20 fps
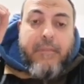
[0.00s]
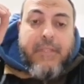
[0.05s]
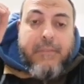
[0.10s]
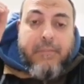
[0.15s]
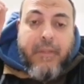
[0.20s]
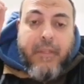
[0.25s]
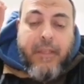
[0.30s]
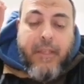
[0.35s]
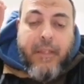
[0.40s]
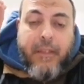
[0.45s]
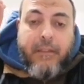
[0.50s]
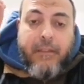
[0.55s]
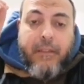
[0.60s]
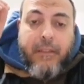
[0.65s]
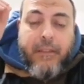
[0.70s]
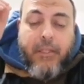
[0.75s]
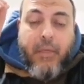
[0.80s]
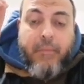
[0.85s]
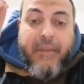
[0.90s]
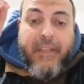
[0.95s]
بسم الله
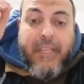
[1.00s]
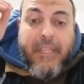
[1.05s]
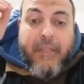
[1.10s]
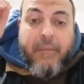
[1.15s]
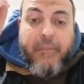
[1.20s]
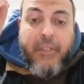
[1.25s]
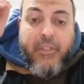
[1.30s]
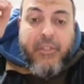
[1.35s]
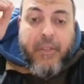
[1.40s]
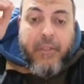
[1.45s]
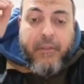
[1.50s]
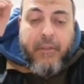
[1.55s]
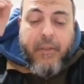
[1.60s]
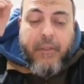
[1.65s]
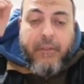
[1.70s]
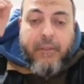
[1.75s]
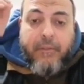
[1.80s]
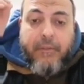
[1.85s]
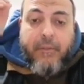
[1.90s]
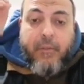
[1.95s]
اللهم جنبنا
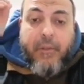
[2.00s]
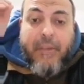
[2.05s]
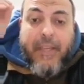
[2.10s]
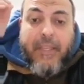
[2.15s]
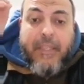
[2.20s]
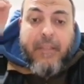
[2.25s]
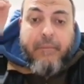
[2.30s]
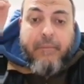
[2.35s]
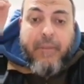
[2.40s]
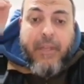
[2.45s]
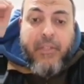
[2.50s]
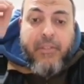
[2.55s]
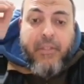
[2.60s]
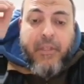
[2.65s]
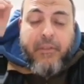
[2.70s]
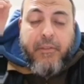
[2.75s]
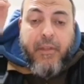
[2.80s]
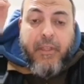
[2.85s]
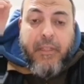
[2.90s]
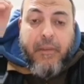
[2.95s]
الشيطان وجنب
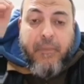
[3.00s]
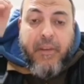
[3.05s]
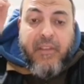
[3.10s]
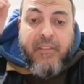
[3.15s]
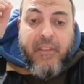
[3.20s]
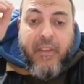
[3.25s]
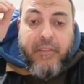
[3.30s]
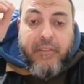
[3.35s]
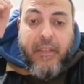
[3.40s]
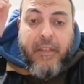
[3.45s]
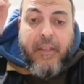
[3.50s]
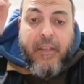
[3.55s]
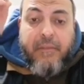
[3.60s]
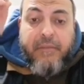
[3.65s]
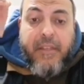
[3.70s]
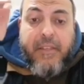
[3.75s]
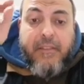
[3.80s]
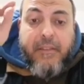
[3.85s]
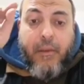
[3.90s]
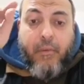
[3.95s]
الشيطان ما
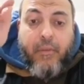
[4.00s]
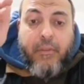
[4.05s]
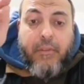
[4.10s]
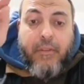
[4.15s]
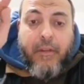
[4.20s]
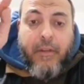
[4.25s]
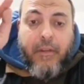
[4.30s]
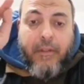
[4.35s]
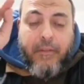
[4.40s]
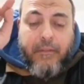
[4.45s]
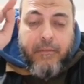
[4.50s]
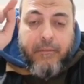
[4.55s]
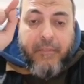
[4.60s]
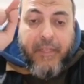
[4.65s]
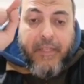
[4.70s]
رزقتنا فإذا قدر